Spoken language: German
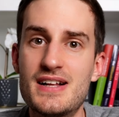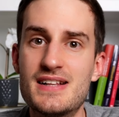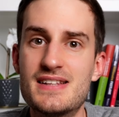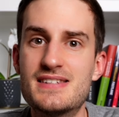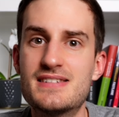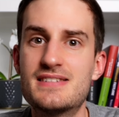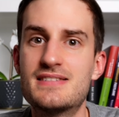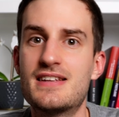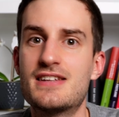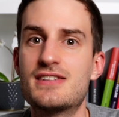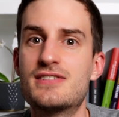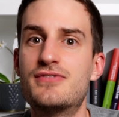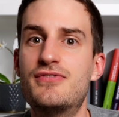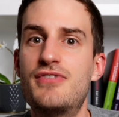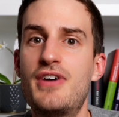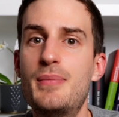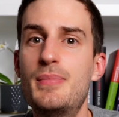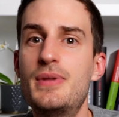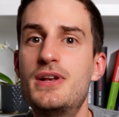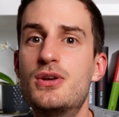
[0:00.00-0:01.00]
als das
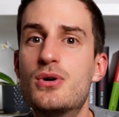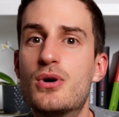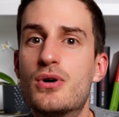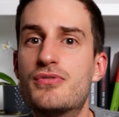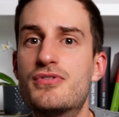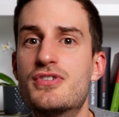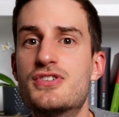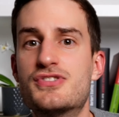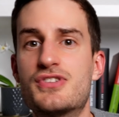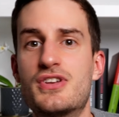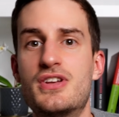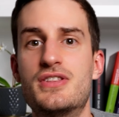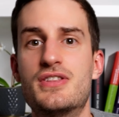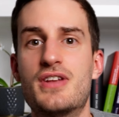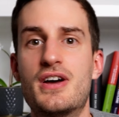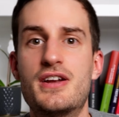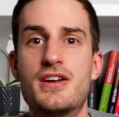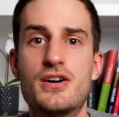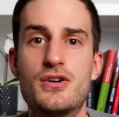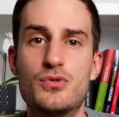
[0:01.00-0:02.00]
Family Office in
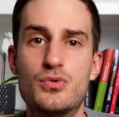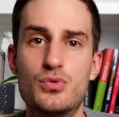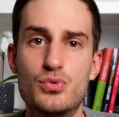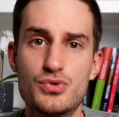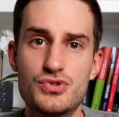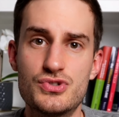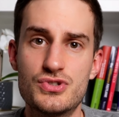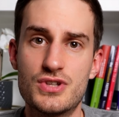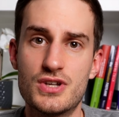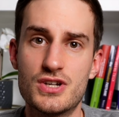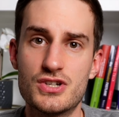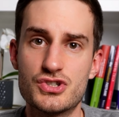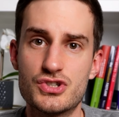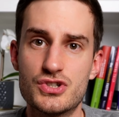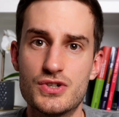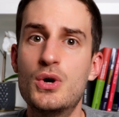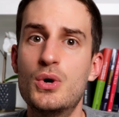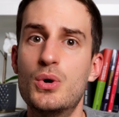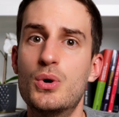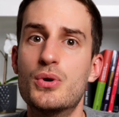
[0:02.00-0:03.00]
deiner Hosentasche.
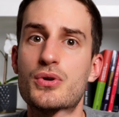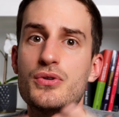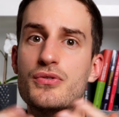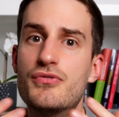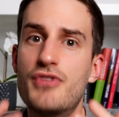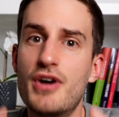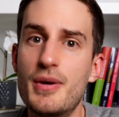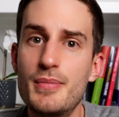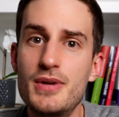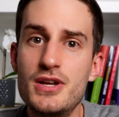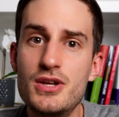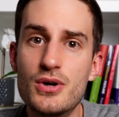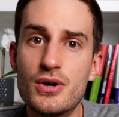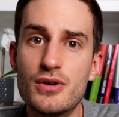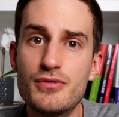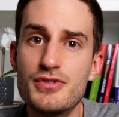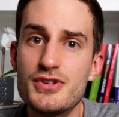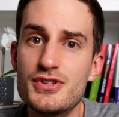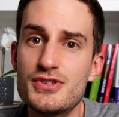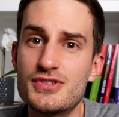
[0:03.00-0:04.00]
Und ein Family
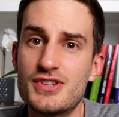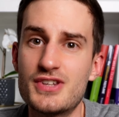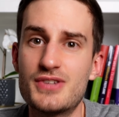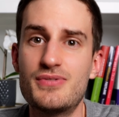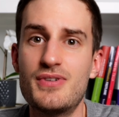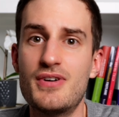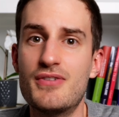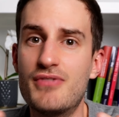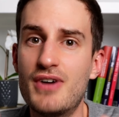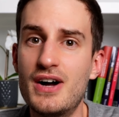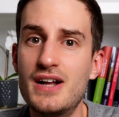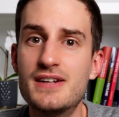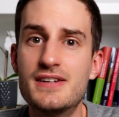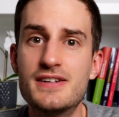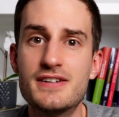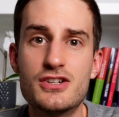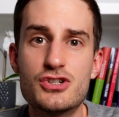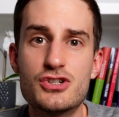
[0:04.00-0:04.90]
Office, das verwaltet